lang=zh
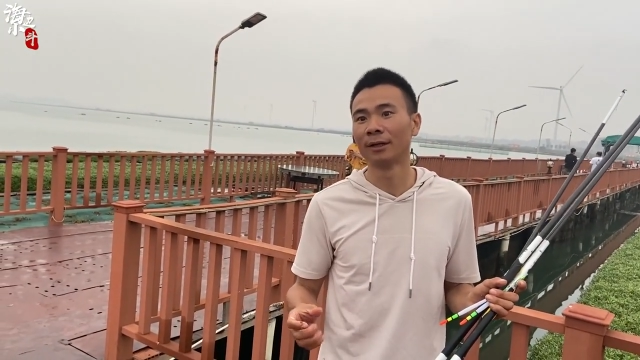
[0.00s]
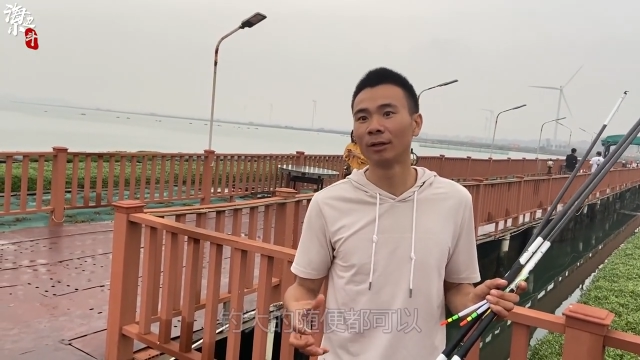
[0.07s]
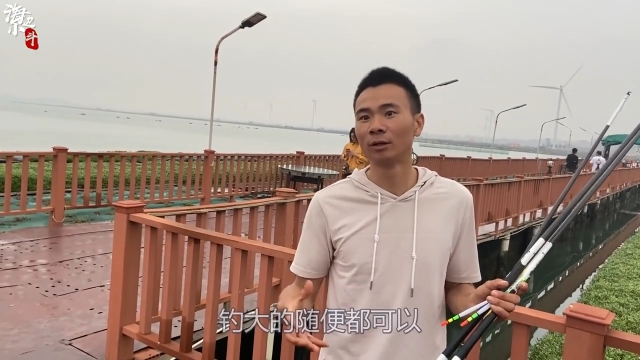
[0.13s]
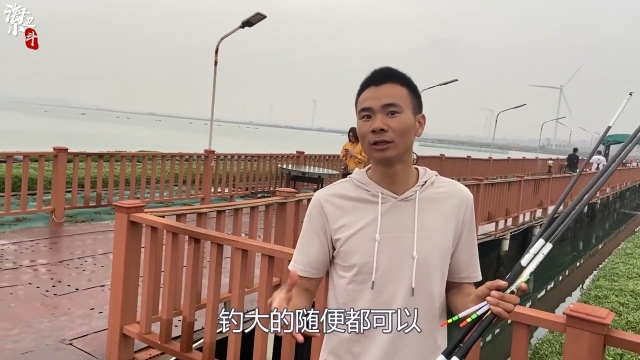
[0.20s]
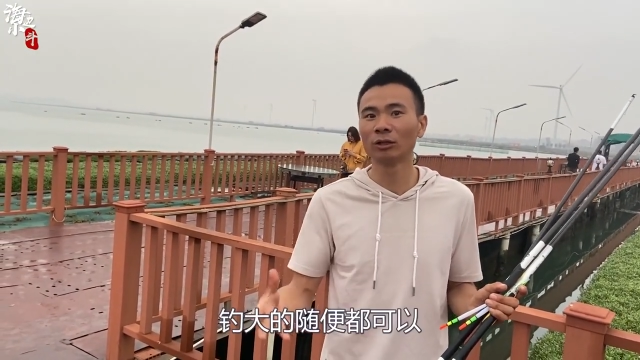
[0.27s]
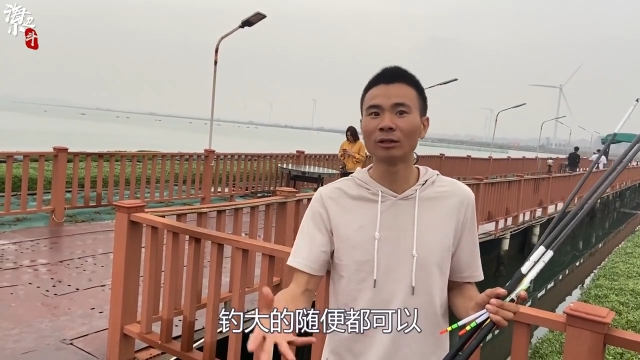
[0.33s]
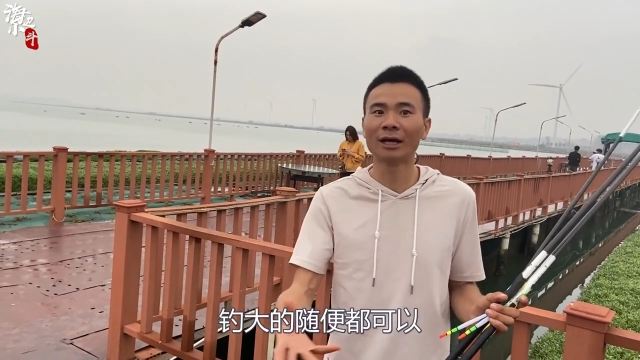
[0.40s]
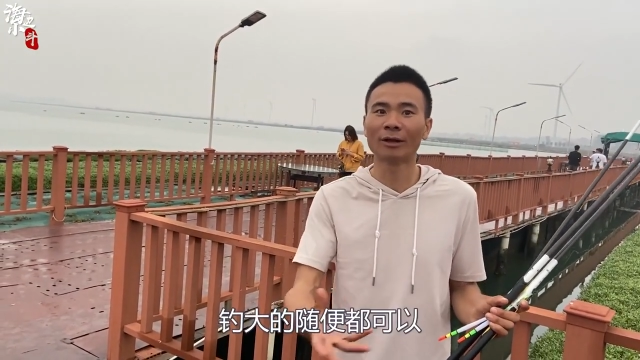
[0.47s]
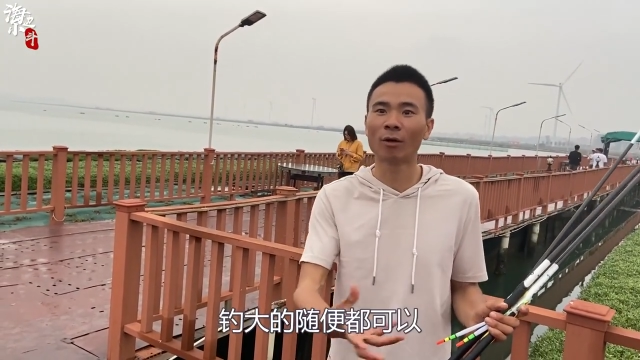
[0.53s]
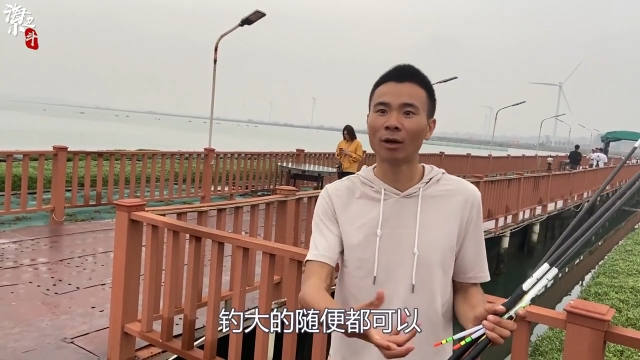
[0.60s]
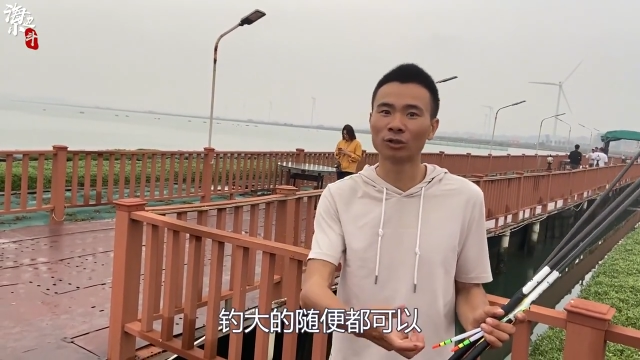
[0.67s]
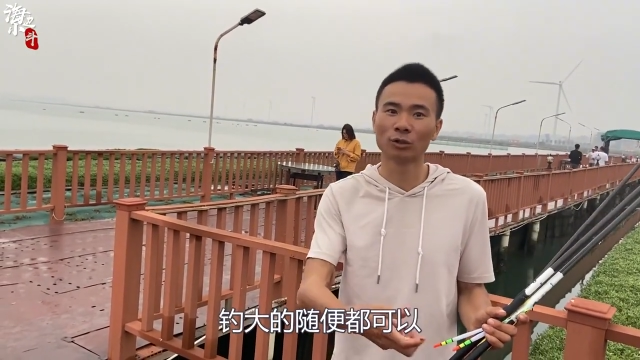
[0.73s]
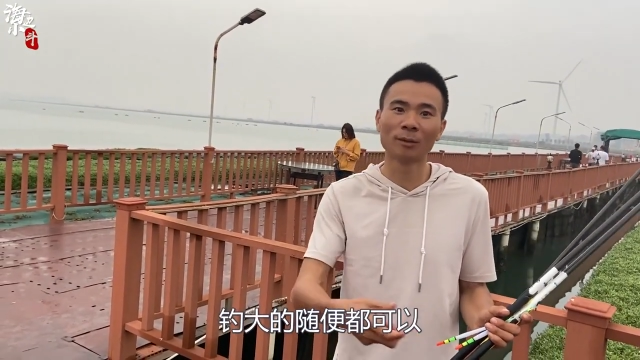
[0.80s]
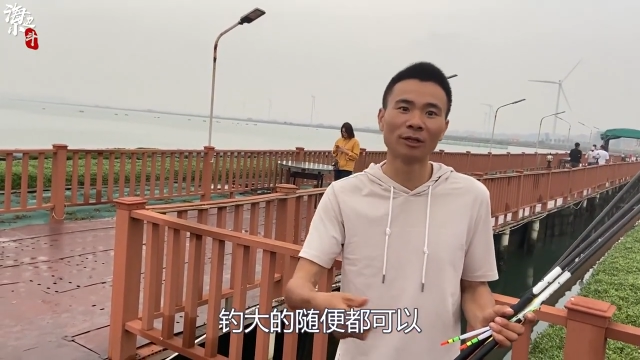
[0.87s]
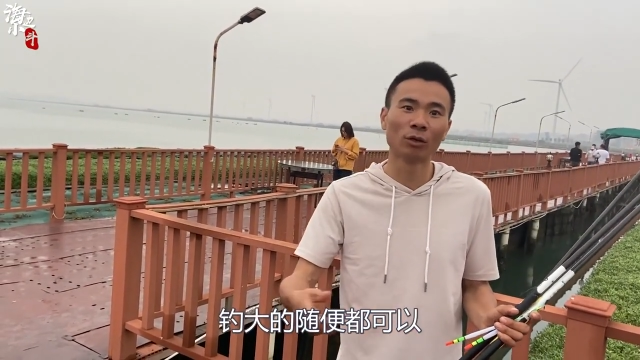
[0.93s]
因为钓大的
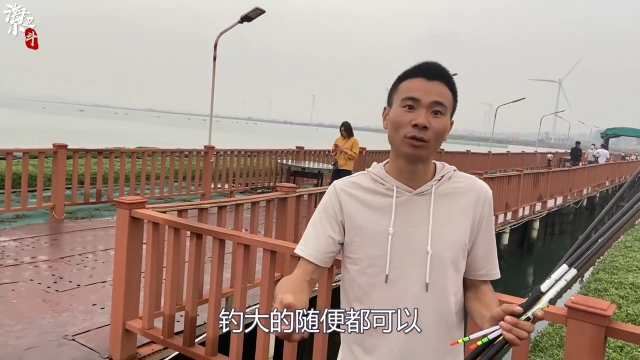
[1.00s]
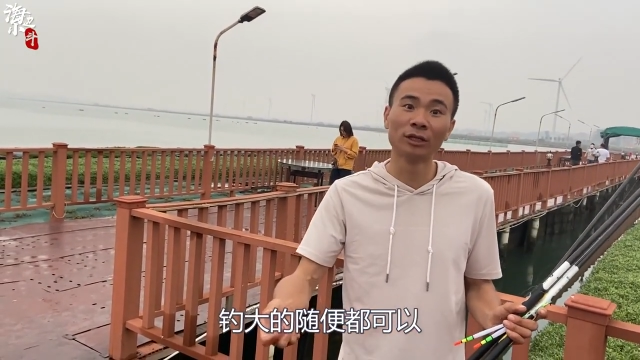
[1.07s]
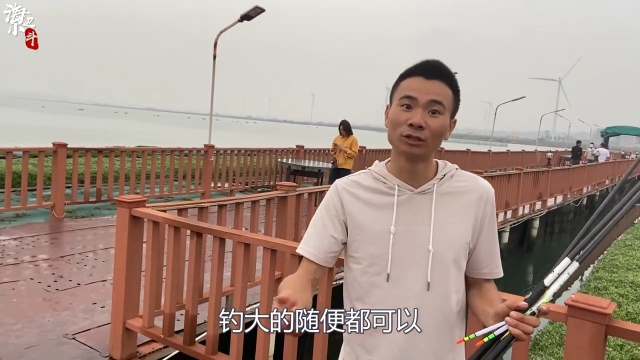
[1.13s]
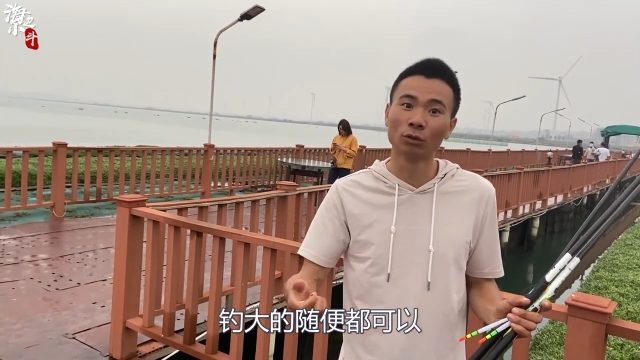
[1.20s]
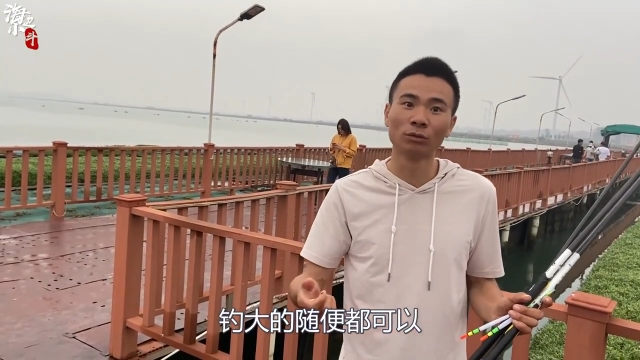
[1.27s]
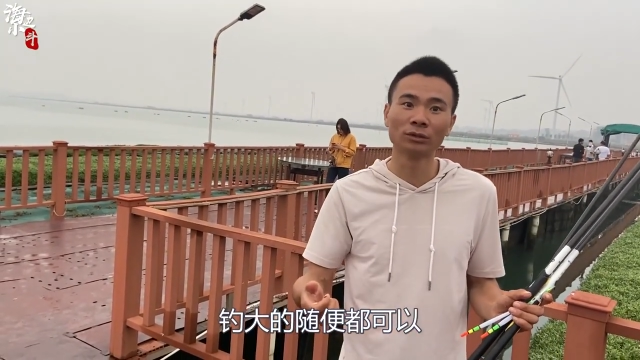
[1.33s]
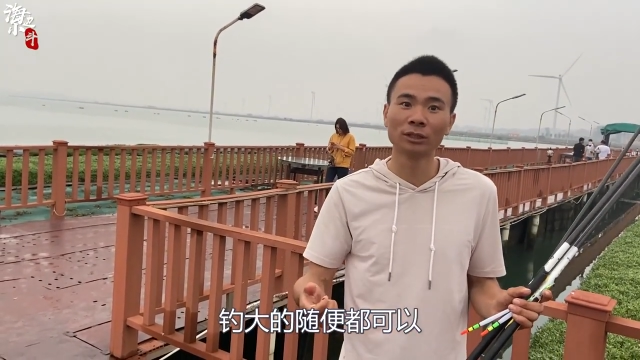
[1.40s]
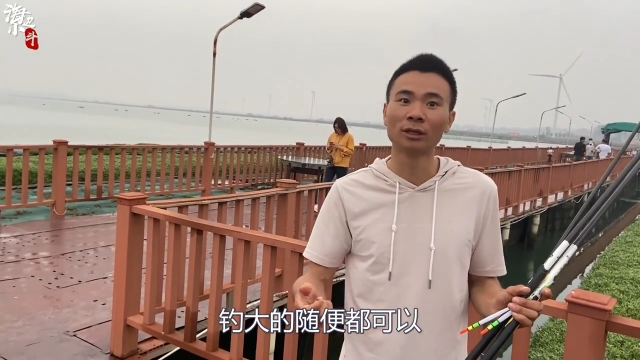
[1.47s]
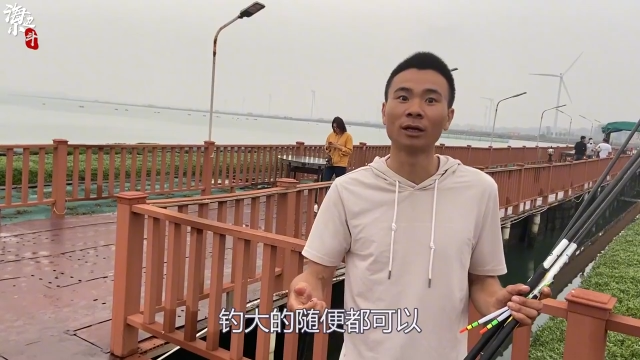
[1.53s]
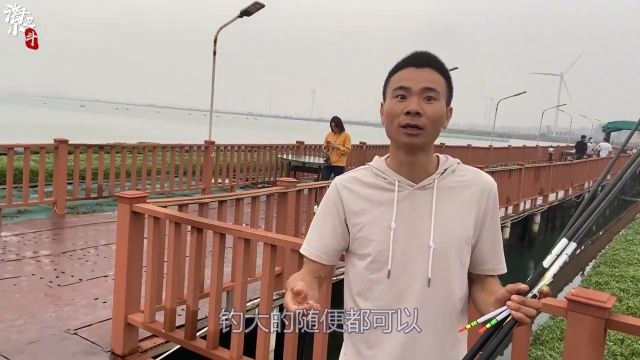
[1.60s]
话，随便都可以送，真